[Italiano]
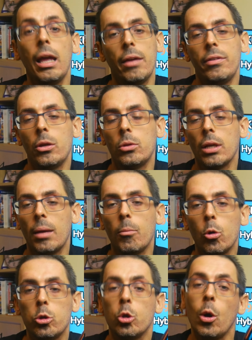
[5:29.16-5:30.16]
e vi aiuterà
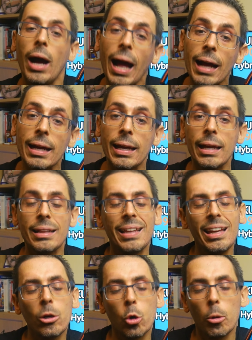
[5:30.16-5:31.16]
molto anche
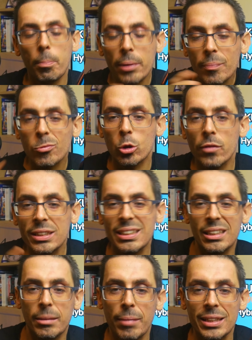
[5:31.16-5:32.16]
nei colpi dove
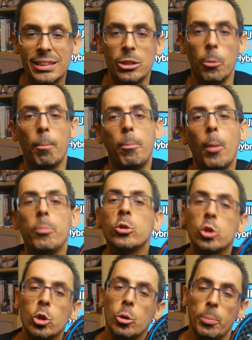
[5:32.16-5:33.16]
siete messi un po' più
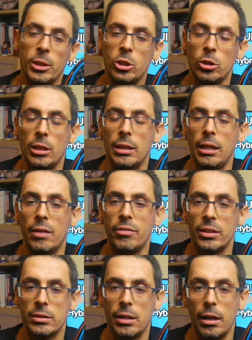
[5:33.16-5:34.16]
sotto pressione dagli
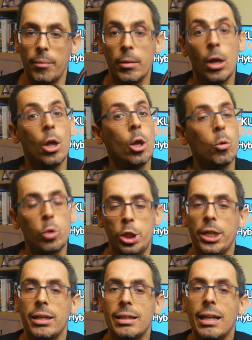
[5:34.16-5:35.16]
avversari.
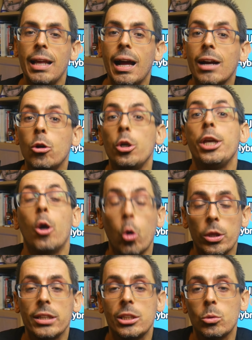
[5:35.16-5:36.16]
Uscire dagli angoli
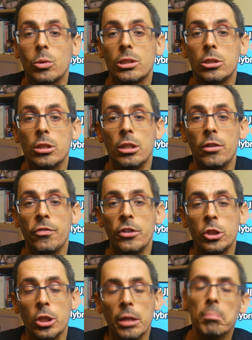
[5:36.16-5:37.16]
o da situazioni
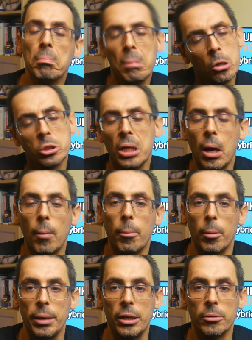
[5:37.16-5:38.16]
difficili lo sarà un
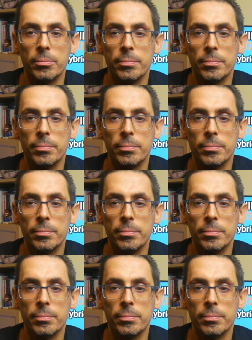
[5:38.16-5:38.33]
po' meno.